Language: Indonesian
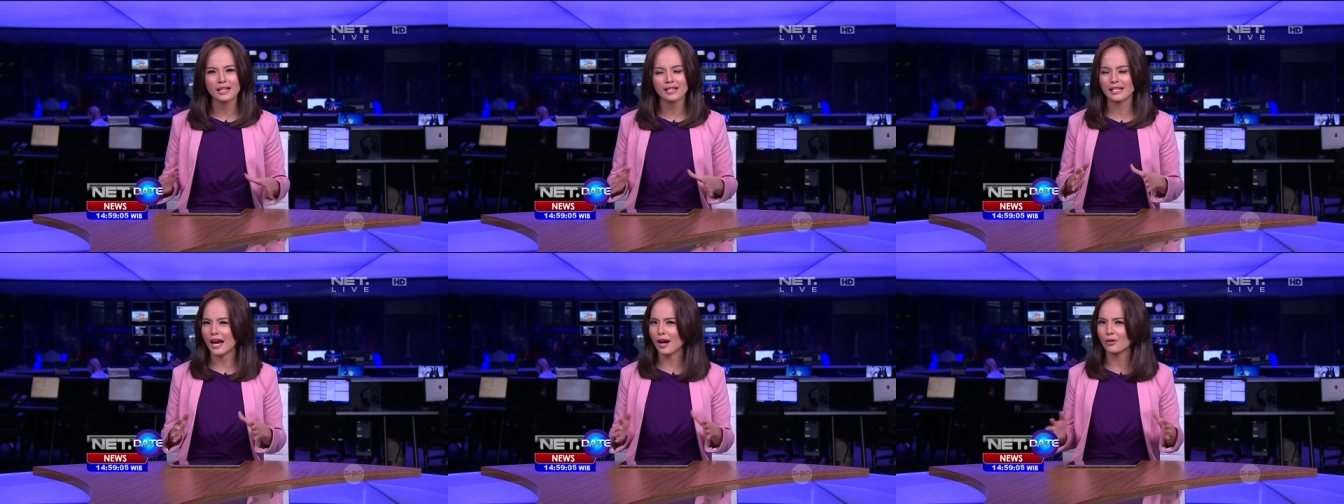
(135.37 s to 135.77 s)

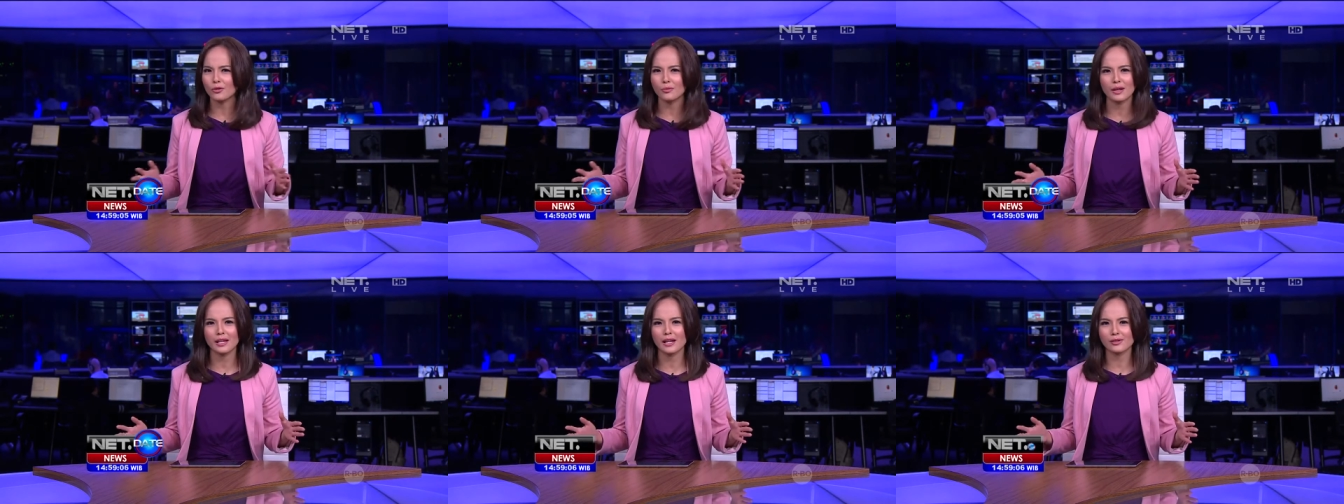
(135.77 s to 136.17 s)
di
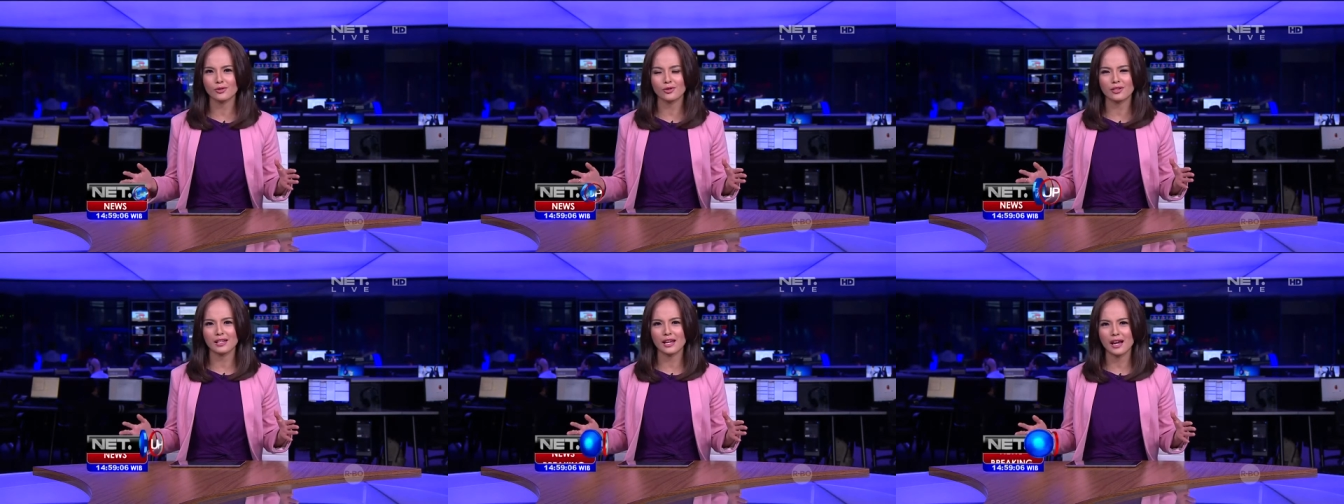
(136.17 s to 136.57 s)
akun media
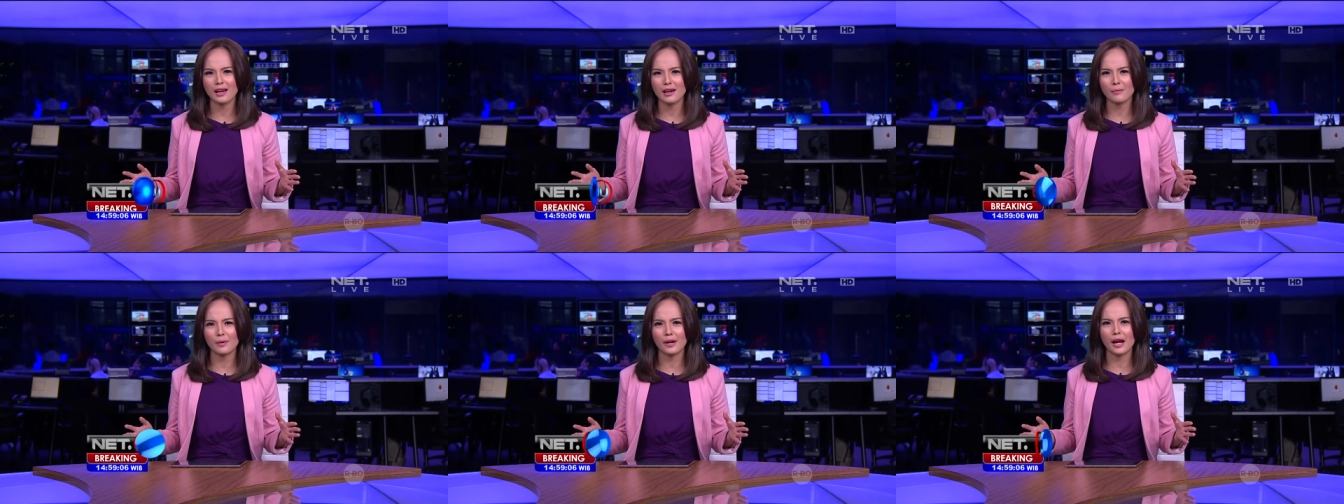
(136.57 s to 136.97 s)

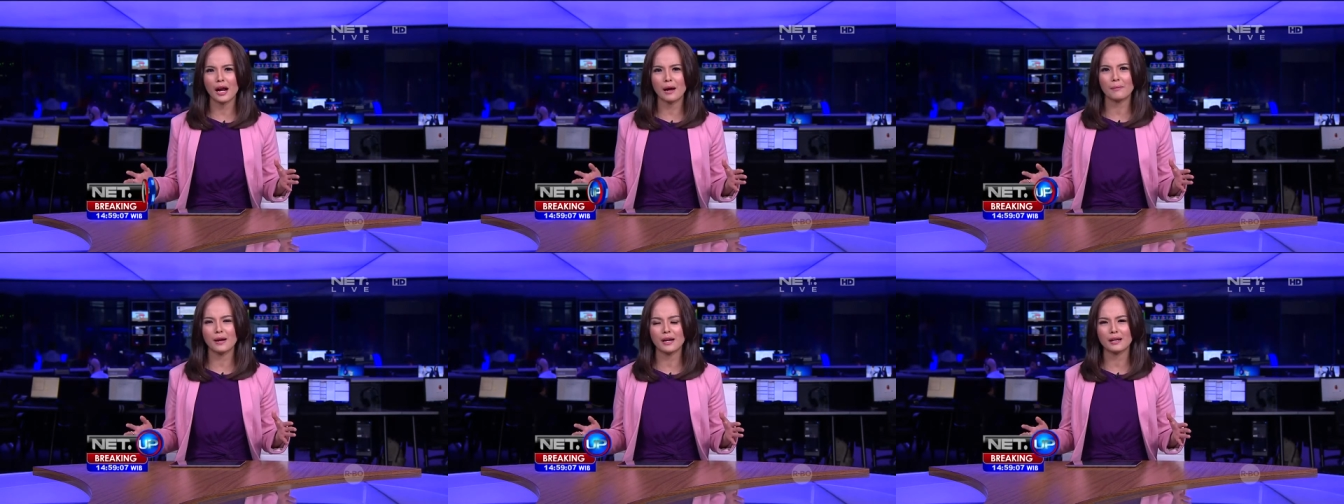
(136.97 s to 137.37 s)
sosial
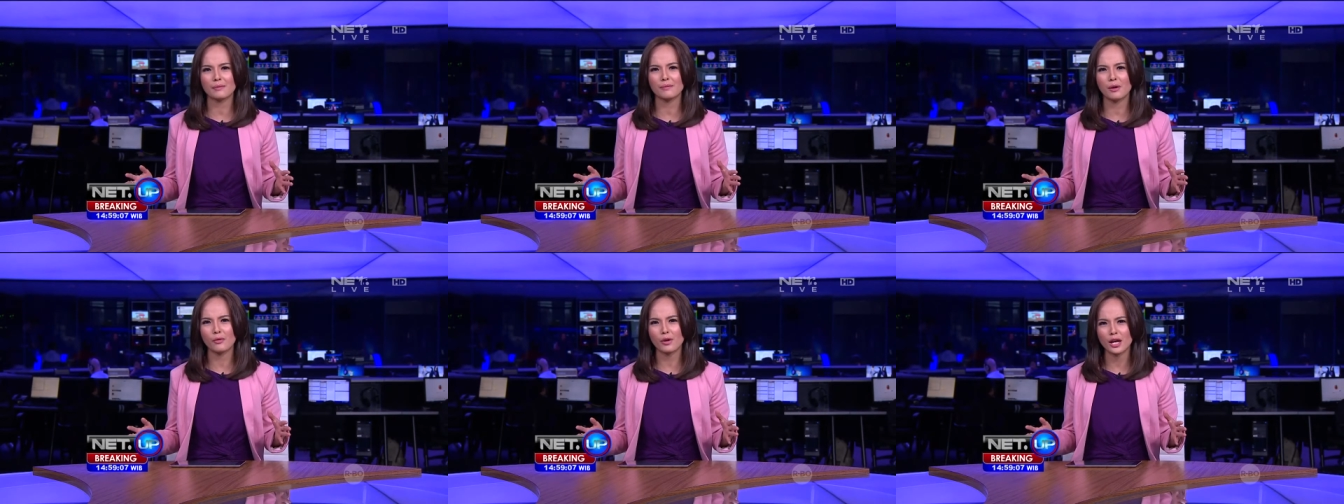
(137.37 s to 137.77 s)

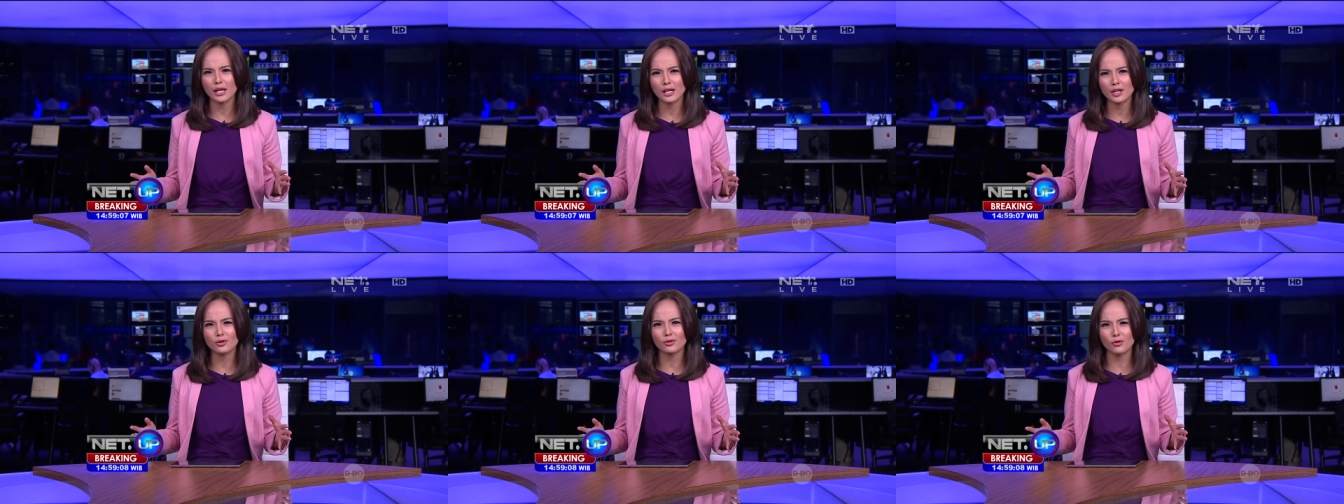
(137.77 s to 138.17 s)
penangkapan BW
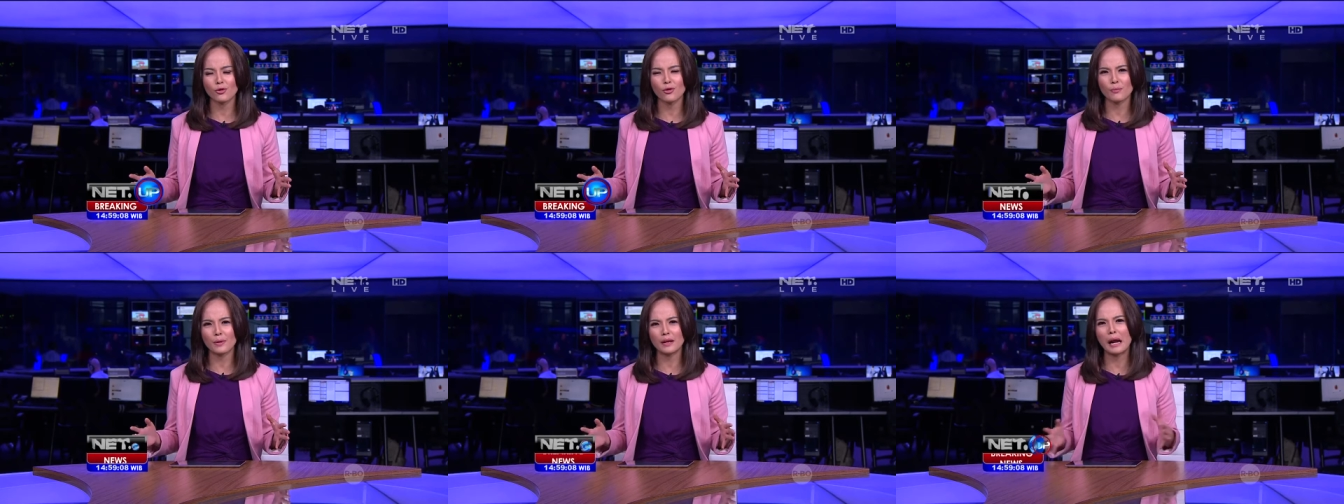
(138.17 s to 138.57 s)
ini
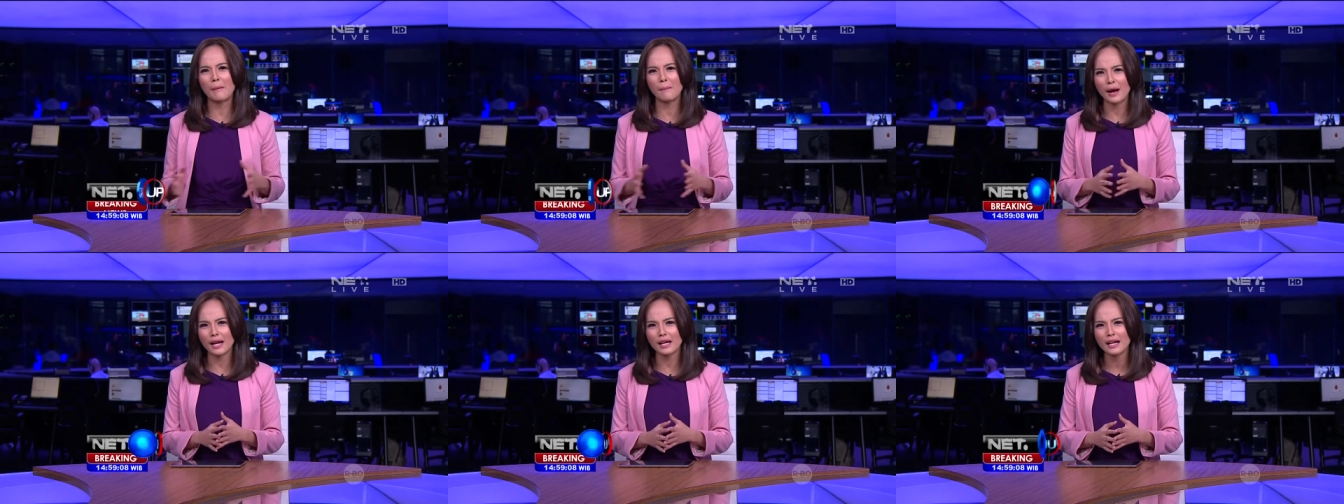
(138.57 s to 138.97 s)
cukup
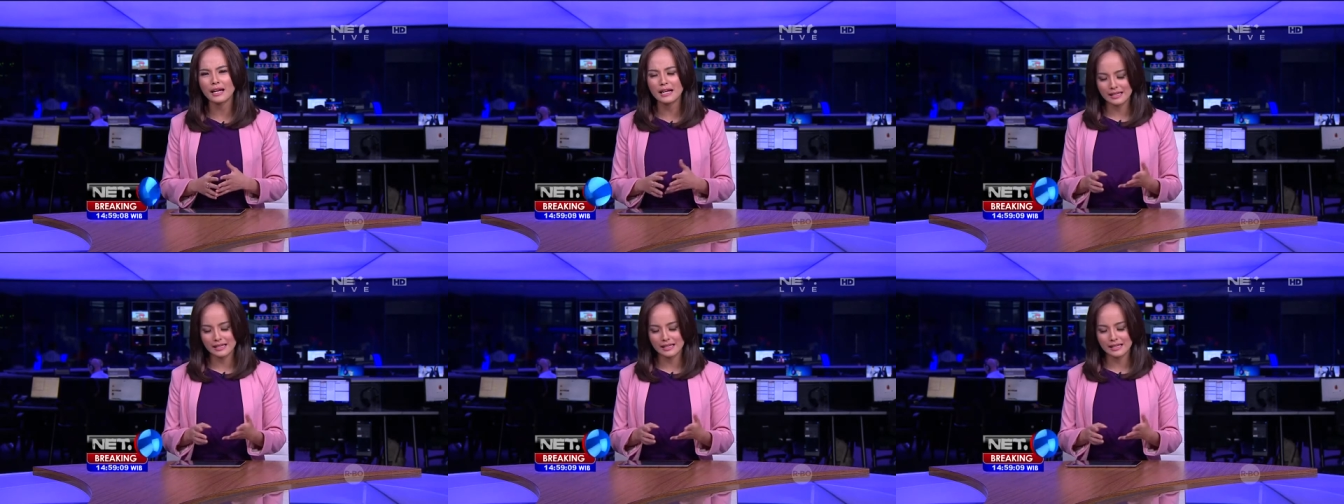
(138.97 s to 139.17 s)
ramai.